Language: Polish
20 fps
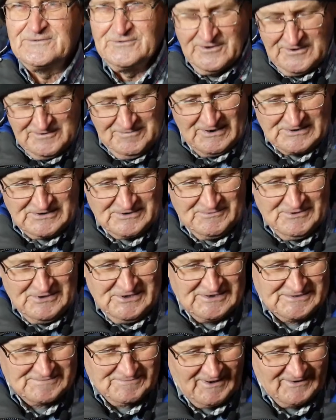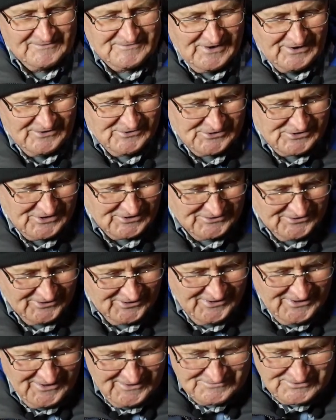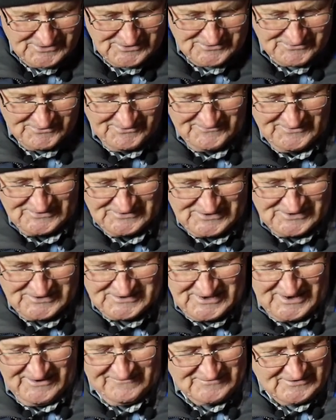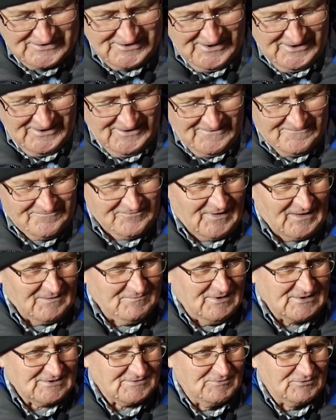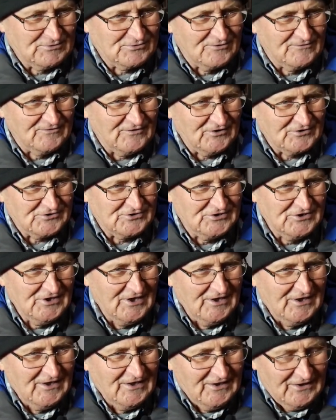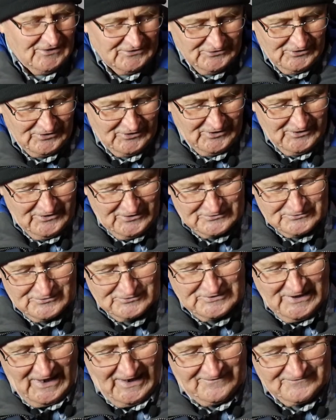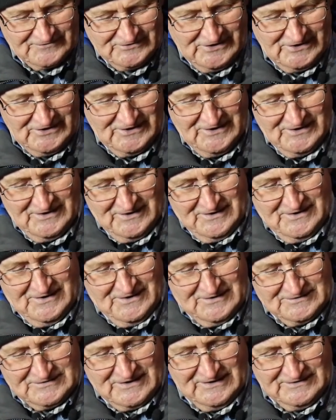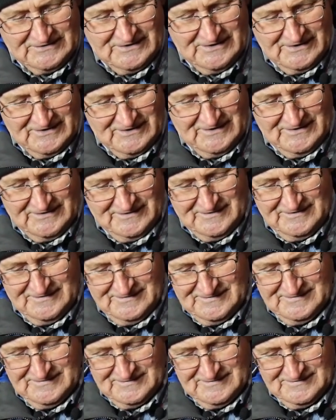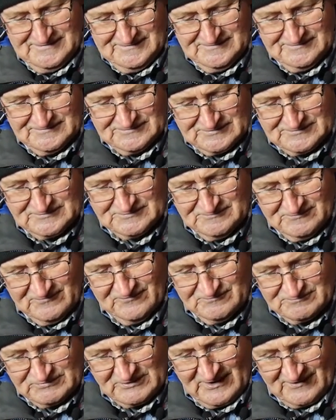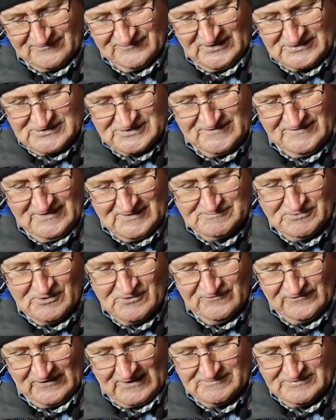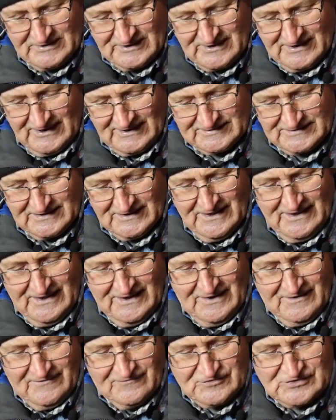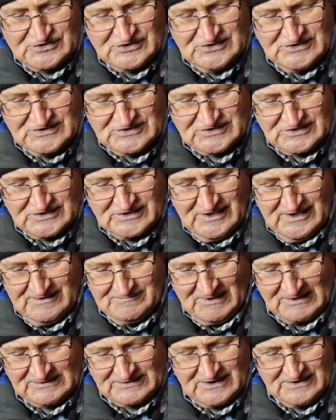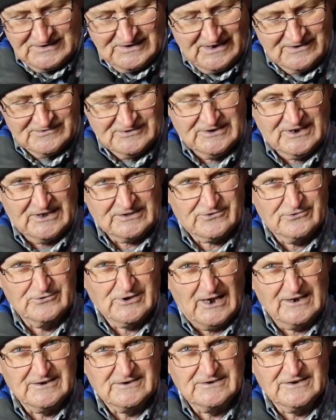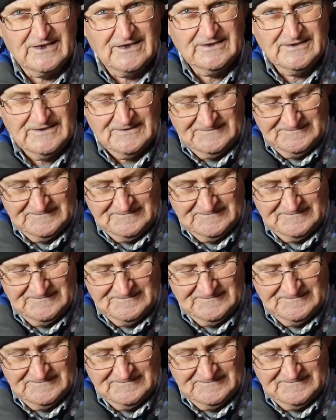No chyba, żeby nie sprawdzało się to przysłowie, że szewc bez butów chodzi. No, tu dawny ten, e, tak właściwie półfabrykat, wszystkie materiały naturalne.